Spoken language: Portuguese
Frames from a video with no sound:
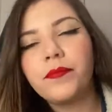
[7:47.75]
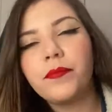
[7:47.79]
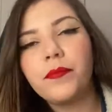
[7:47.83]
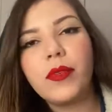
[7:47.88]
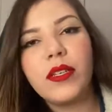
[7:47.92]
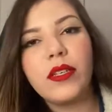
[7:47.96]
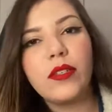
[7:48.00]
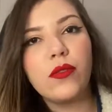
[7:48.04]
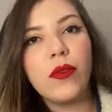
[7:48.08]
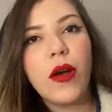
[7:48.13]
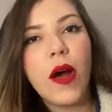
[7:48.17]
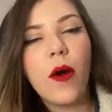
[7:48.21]

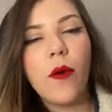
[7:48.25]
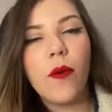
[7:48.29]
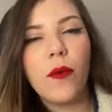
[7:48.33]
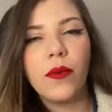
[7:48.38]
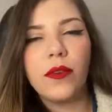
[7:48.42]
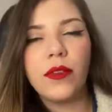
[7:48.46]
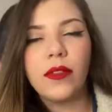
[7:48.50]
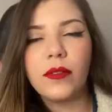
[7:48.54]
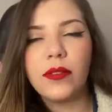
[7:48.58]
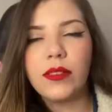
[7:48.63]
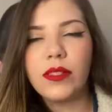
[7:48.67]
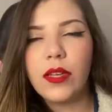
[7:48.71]

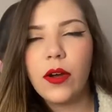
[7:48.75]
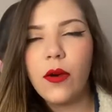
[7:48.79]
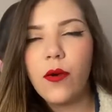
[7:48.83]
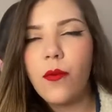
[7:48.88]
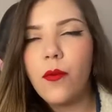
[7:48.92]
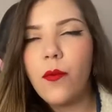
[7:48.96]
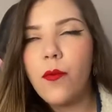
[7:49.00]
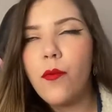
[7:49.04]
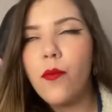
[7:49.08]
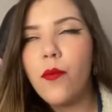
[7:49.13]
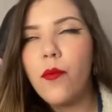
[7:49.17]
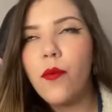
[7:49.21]
Pessoal, são
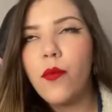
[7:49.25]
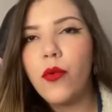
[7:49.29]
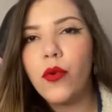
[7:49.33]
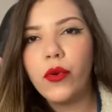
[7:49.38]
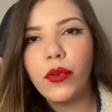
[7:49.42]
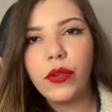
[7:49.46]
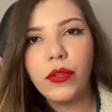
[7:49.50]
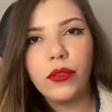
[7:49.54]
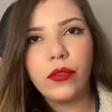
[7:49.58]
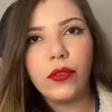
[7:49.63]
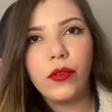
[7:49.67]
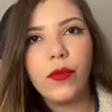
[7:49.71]

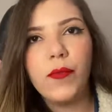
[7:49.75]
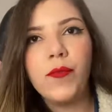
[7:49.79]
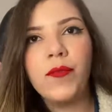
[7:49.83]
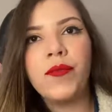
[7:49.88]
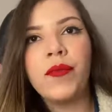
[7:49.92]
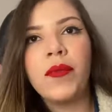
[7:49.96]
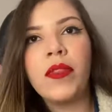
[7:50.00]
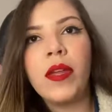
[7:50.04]
muito